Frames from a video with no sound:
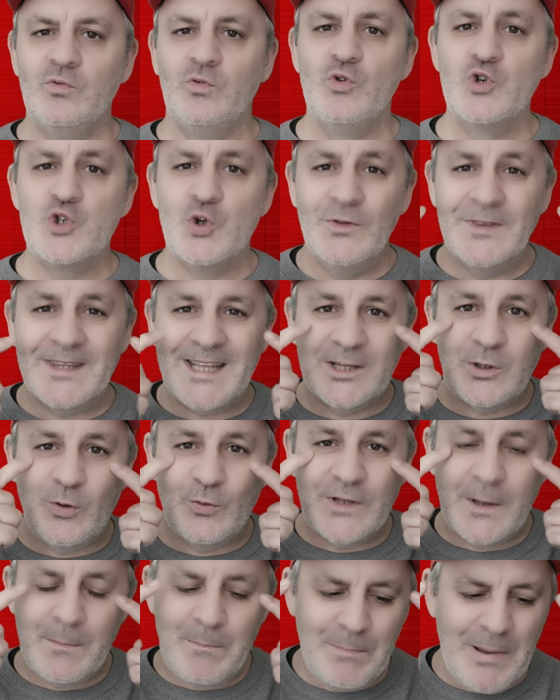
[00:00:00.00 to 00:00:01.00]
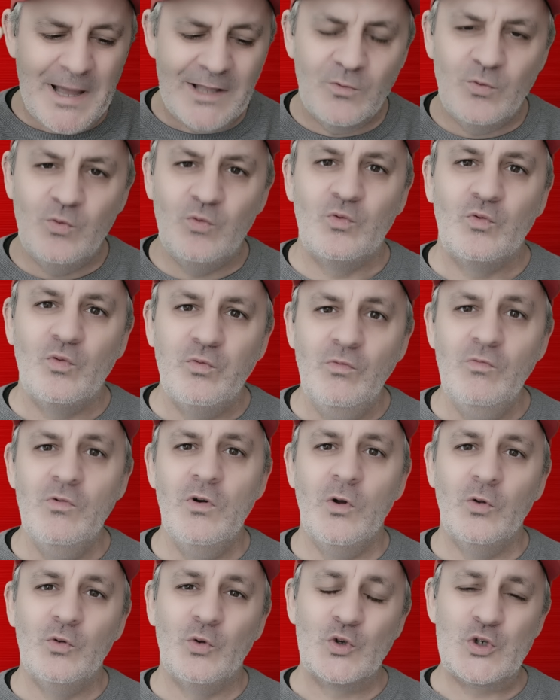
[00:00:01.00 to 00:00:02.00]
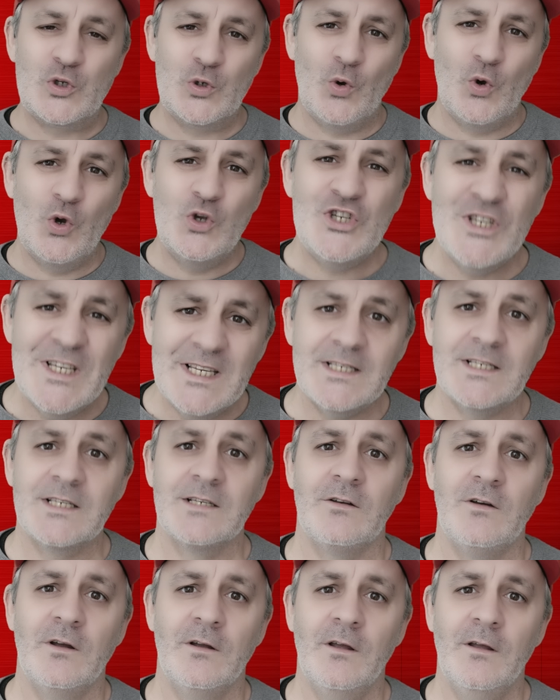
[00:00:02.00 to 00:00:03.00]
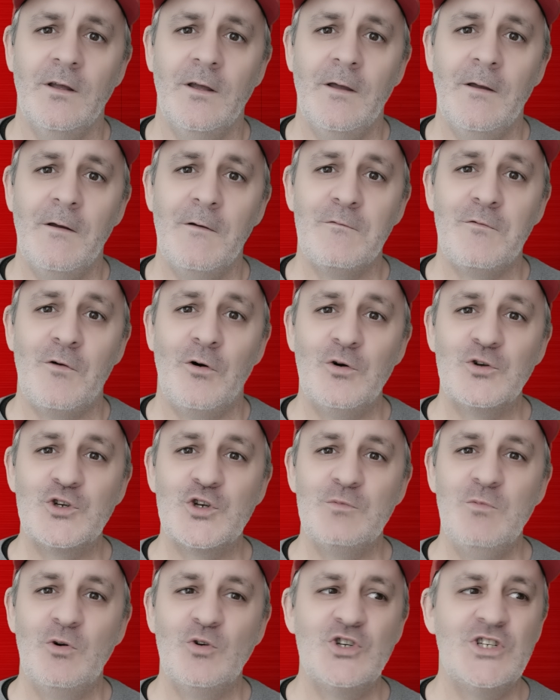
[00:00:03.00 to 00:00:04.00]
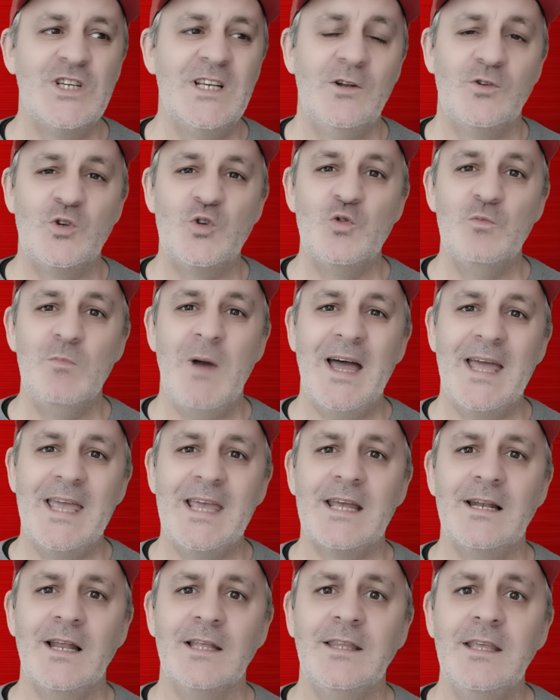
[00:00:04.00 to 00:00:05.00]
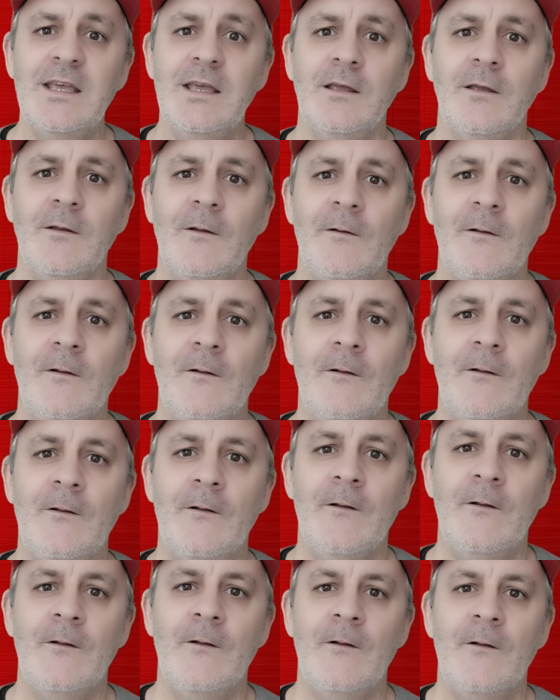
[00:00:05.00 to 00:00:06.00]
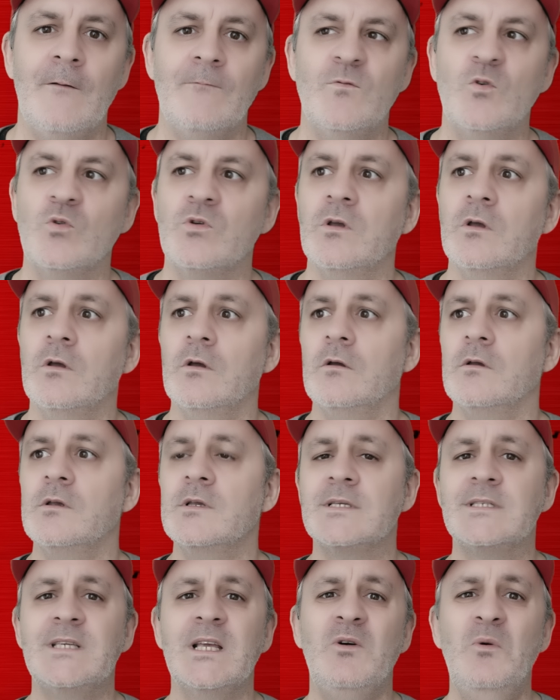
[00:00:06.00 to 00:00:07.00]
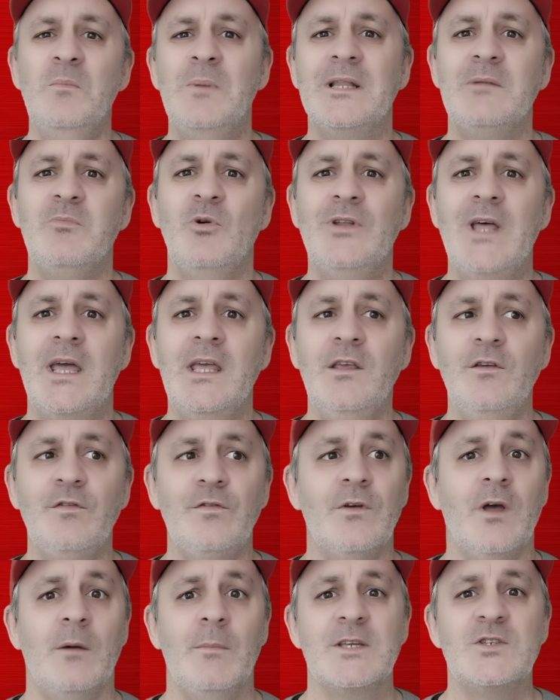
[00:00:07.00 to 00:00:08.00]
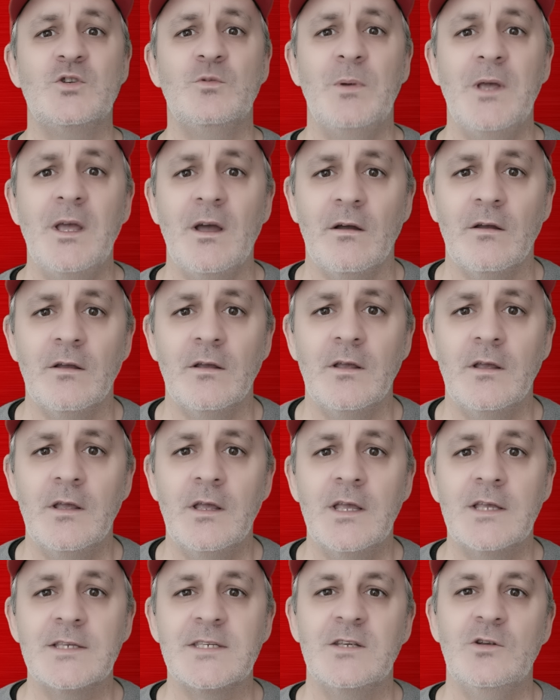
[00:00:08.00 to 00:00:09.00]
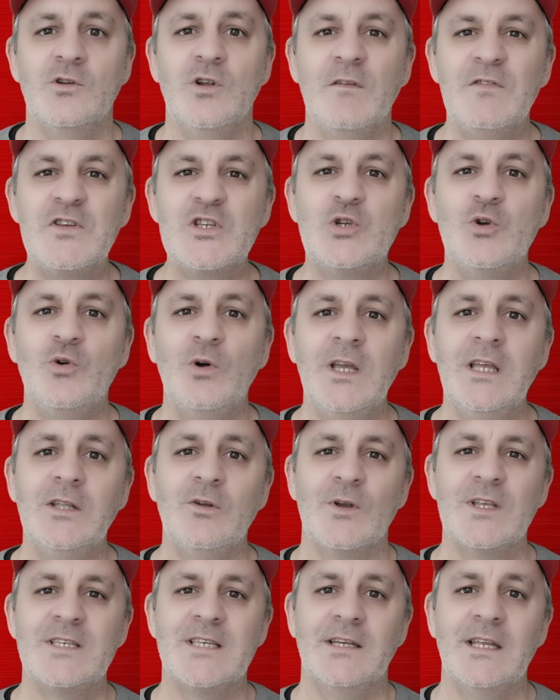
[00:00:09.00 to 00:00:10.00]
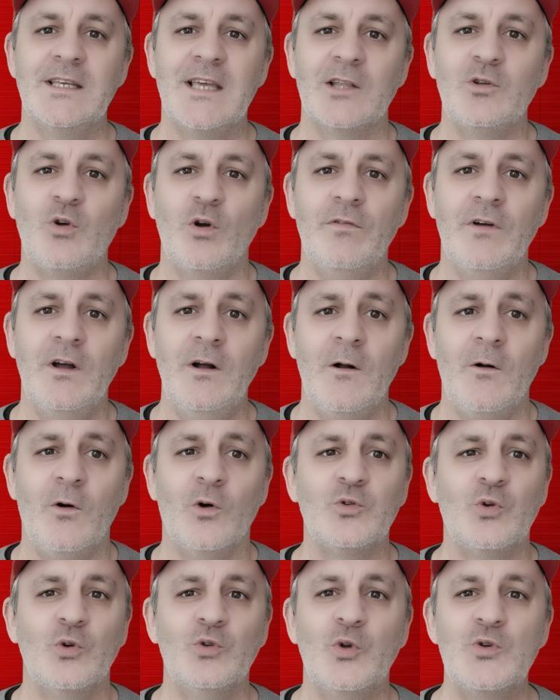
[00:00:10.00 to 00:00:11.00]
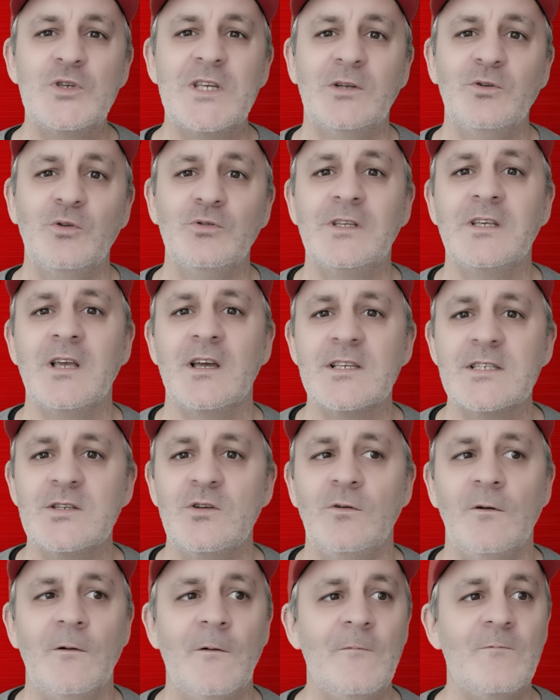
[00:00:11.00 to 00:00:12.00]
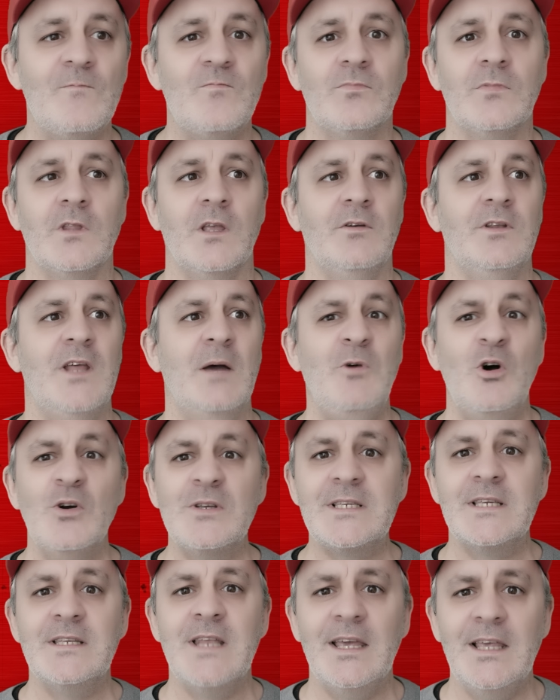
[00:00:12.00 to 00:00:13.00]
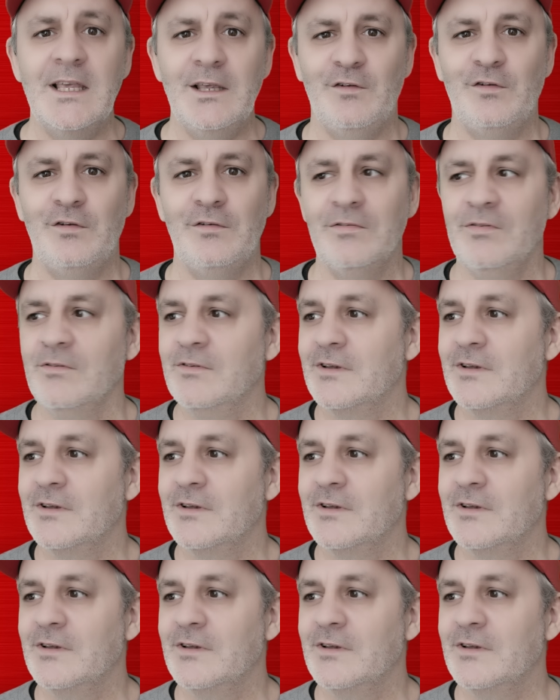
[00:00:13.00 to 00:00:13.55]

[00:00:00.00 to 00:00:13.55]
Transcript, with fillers: tout. Je ne t'attendais pas du tout dans ce registre. Franchement, Gilles, tu m'as éclaté. Donc, c'est complètement naïf. Ah bah super. C'est une love story dans les années 80 entre deux ados de 15 ans. Évidemment que c'est naïf.